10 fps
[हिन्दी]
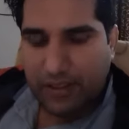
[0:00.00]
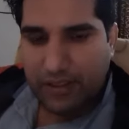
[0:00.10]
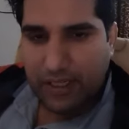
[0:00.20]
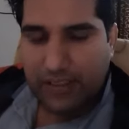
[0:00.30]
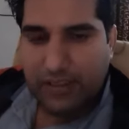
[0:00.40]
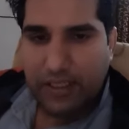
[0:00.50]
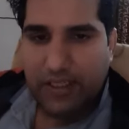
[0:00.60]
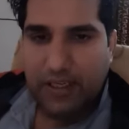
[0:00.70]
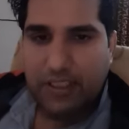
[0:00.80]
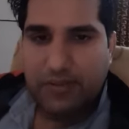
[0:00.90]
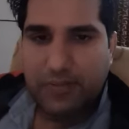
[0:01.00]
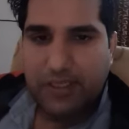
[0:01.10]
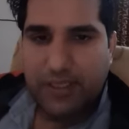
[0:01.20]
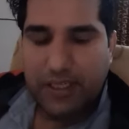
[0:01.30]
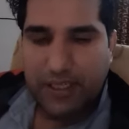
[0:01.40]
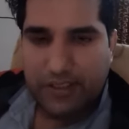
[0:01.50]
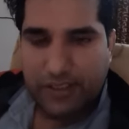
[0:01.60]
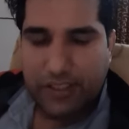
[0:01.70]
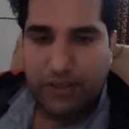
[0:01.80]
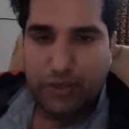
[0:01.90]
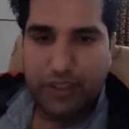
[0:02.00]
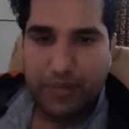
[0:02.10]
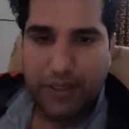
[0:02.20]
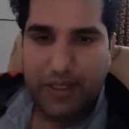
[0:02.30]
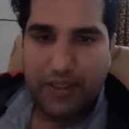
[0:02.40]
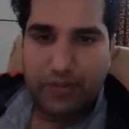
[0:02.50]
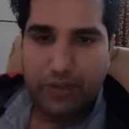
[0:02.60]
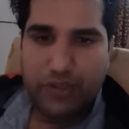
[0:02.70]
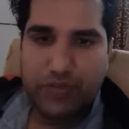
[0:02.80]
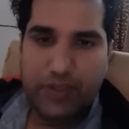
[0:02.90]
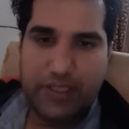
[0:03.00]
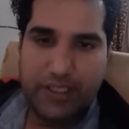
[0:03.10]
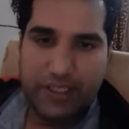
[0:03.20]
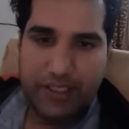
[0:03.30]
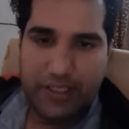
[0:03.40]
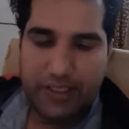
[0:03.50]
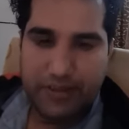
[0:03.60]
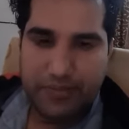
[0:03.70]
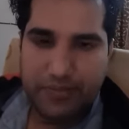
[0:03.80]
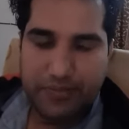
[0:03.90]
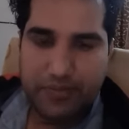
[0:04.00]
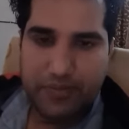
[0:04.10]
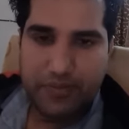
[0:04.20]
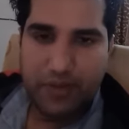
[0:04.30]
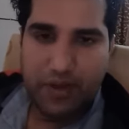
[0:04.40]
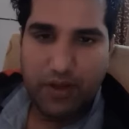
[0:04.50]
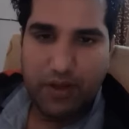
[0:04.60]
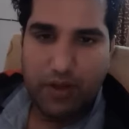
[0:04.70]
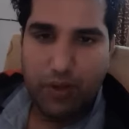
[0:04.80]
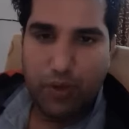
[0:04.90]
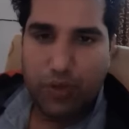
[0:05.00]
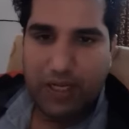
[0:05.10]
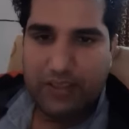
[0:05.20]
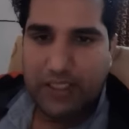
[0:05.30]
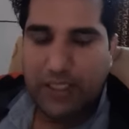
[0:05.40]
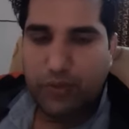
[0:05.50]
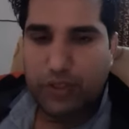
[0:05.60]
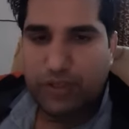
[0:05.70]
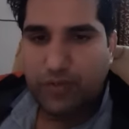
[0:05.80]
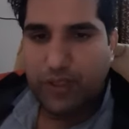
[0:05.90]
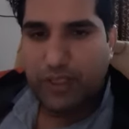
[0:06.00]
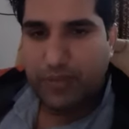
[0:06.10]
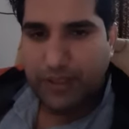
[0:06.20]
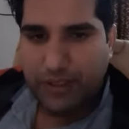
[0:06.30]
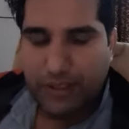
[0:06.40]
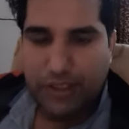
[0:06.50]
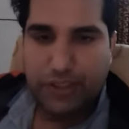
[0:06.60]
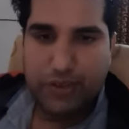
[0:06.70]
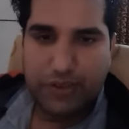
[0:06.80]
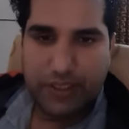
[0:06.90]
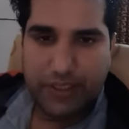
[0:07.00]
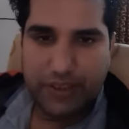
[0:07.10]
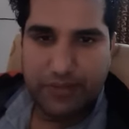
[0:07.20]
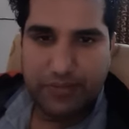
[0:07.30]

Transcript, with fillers: राजा राजपथ या राज्य का जो निर्माण है वो ईश्वर ने किया है और राजा है वो ईश्वर का प्रतिनिधि होता है